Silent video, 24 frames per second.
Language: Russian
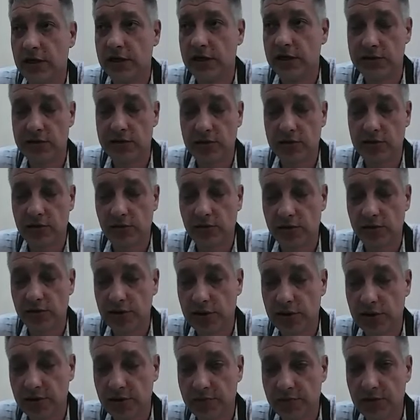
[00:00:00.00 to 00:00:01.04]
Если
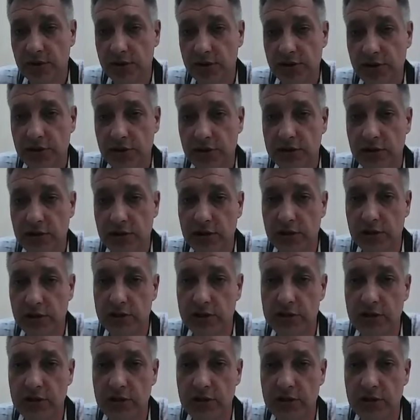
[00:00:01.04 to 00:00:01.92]
заключение положительное,